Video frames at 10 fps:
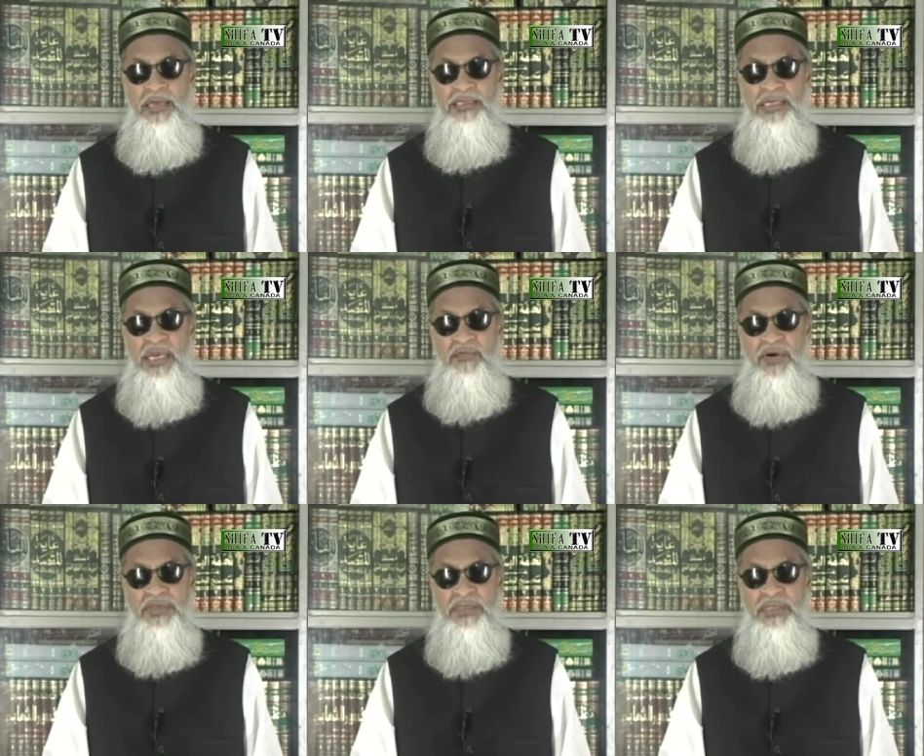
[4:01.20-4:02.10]
इसकी
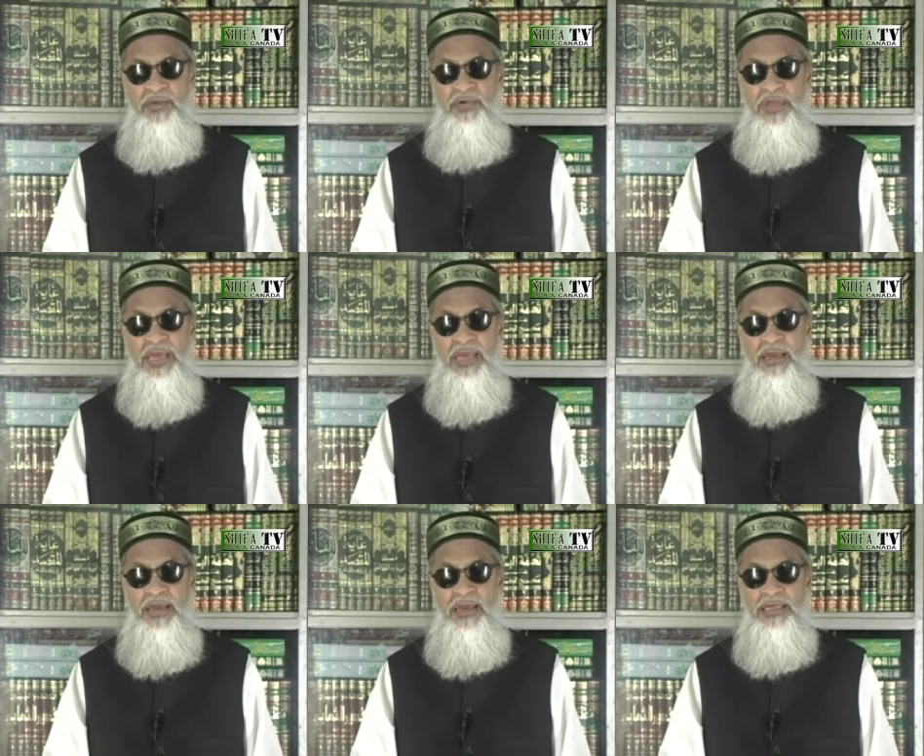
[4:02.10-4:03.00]
हिफाजत की हुई है
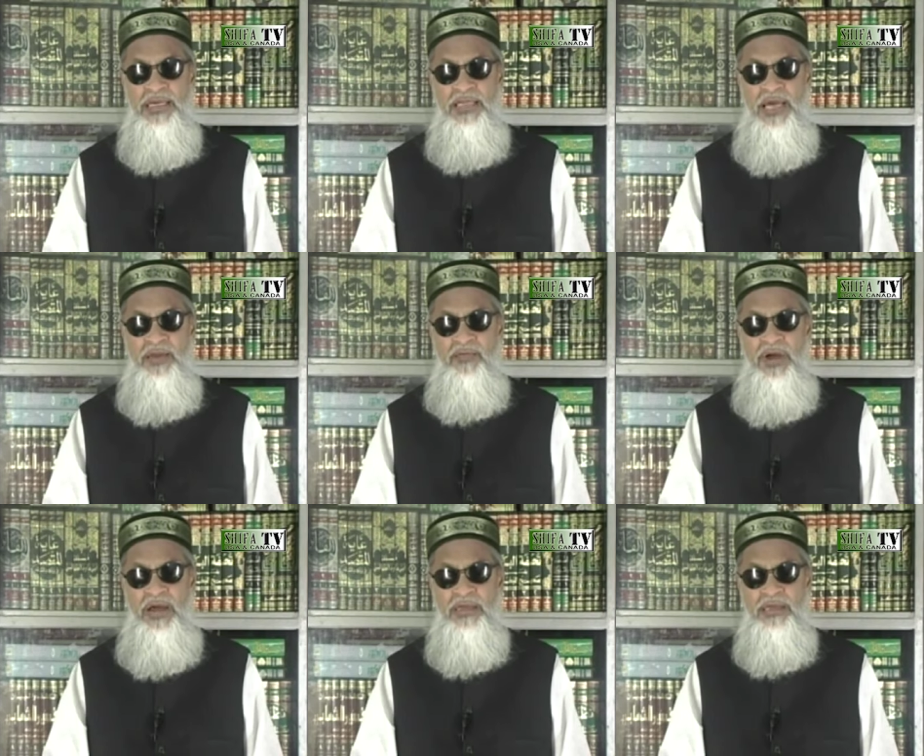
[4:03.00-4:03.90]
शैतान
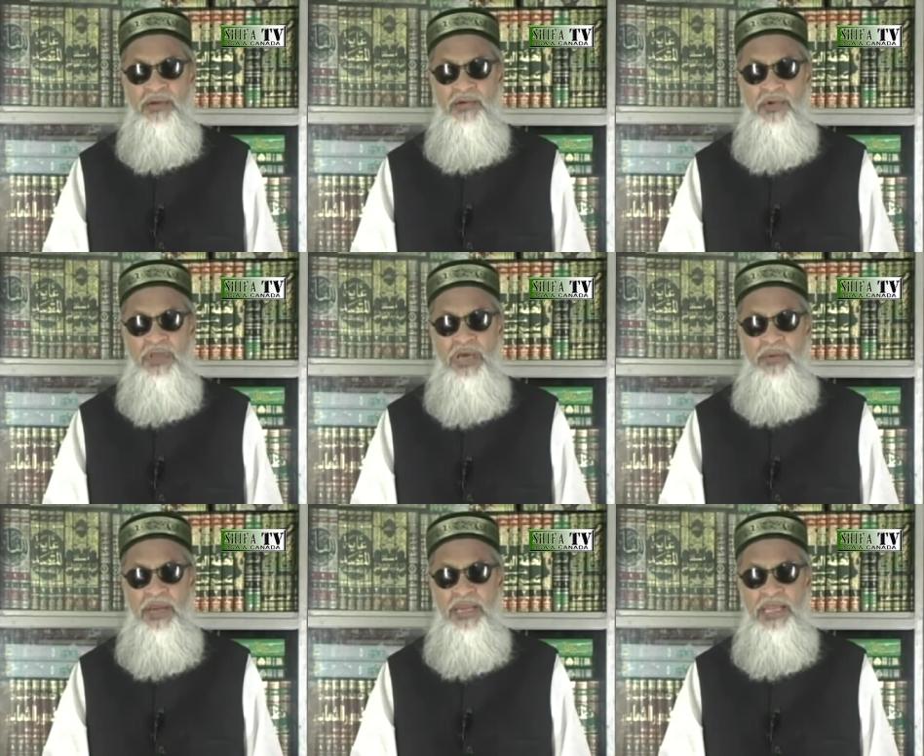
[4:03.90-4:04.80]
वहाँ की कोई
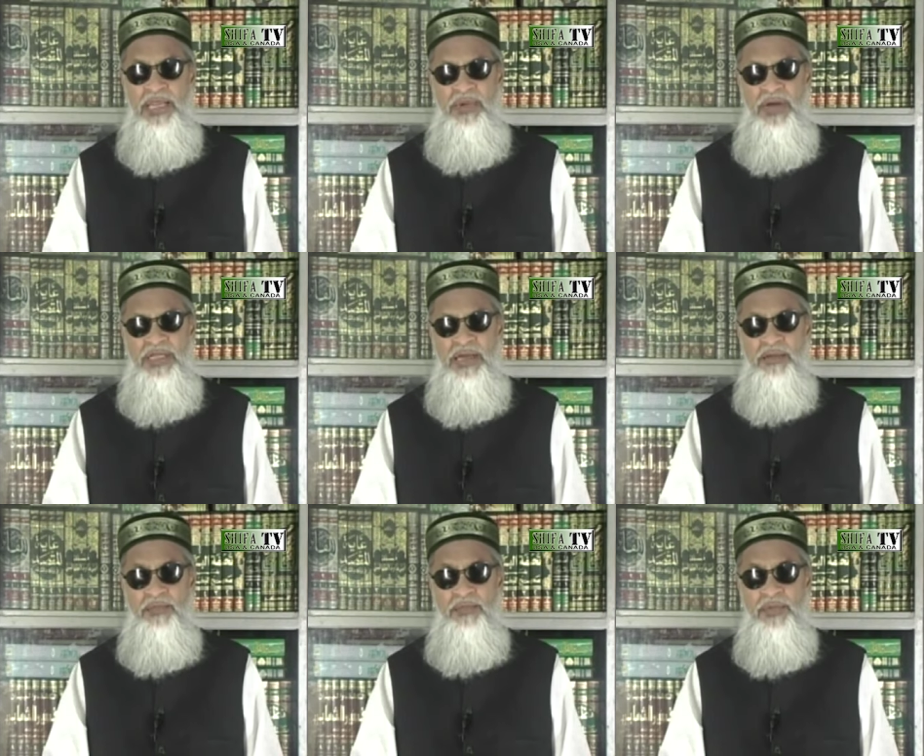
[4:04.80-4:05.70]
खबर ले नहीं
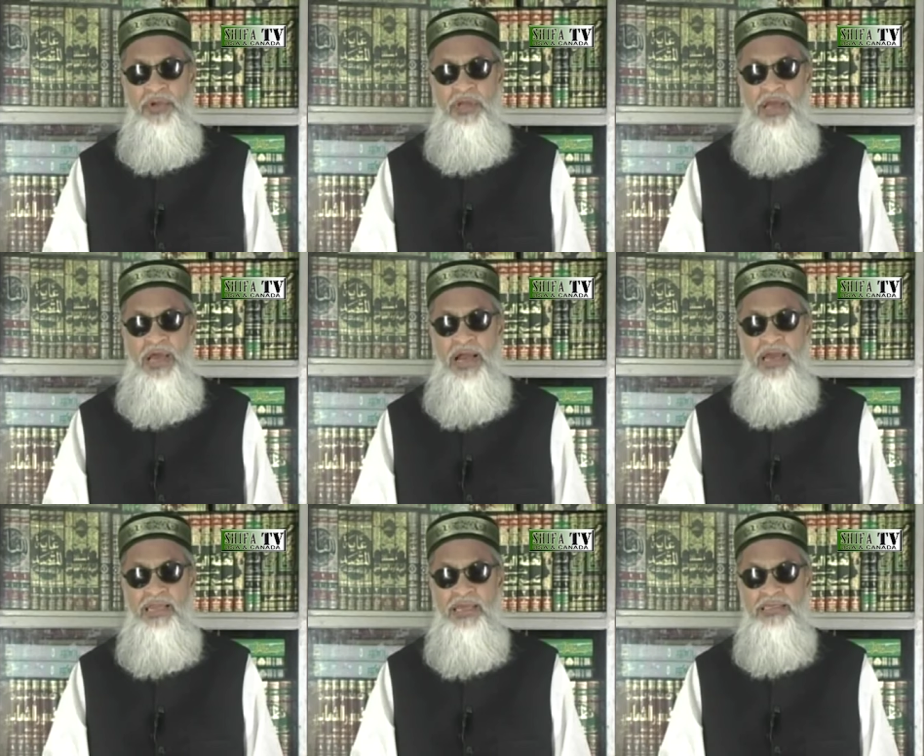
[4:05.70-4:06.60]
पाता
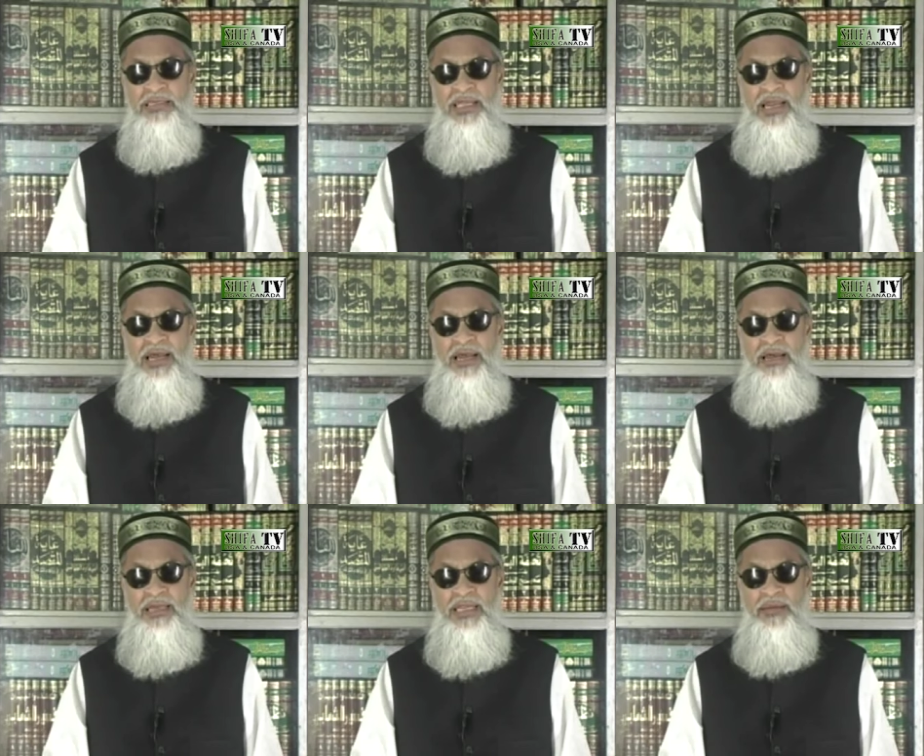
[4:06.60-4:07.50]
अगर ये किसी तरह
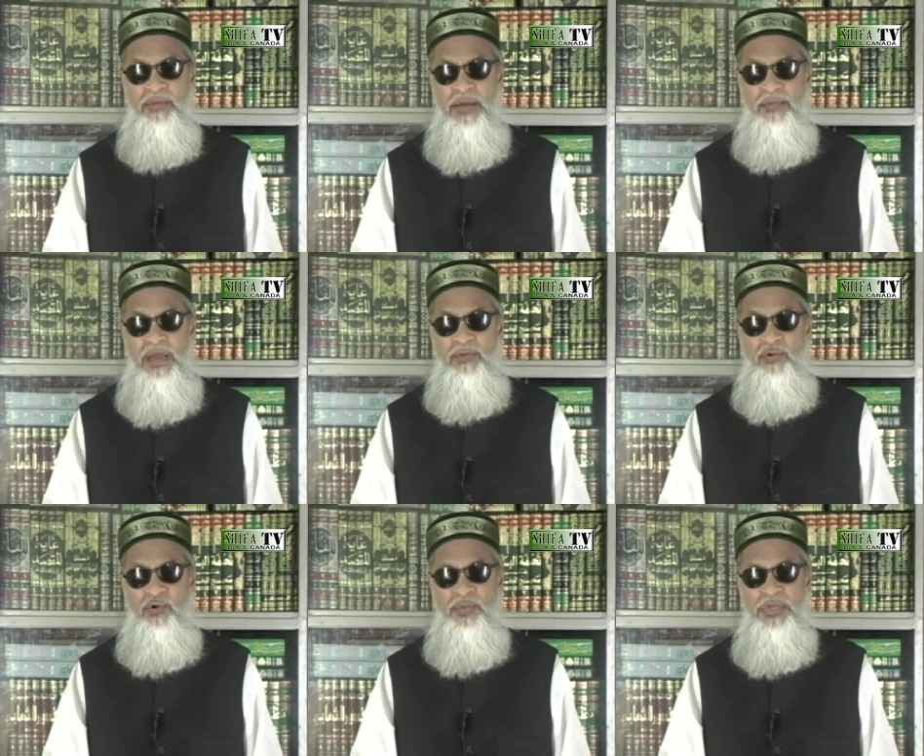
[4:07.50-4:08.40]
लेने में कामयाब
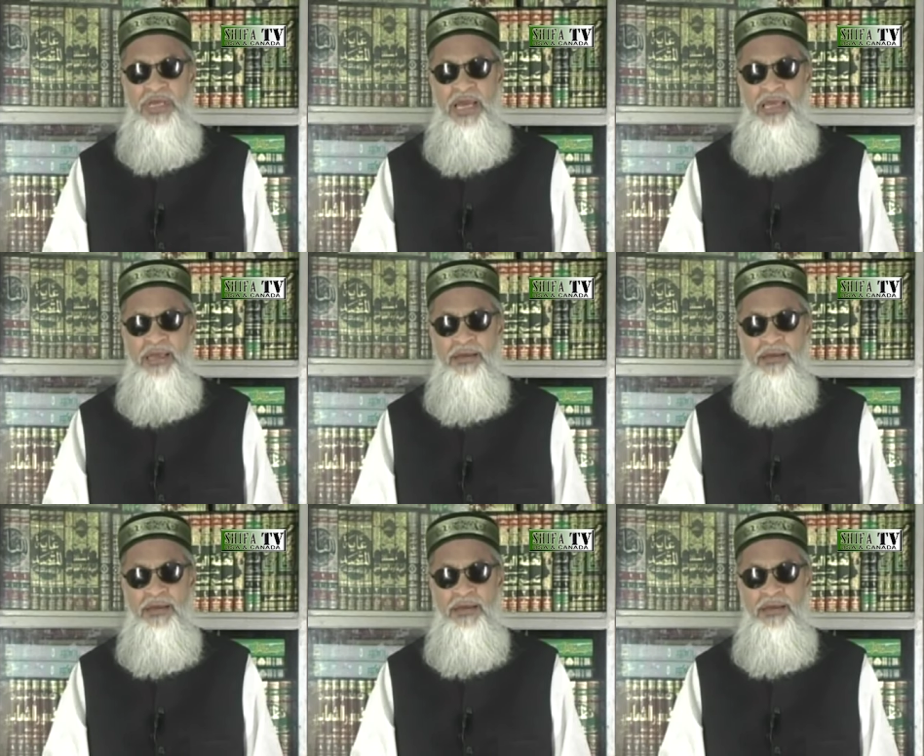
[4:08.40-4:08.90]
हो भी जाए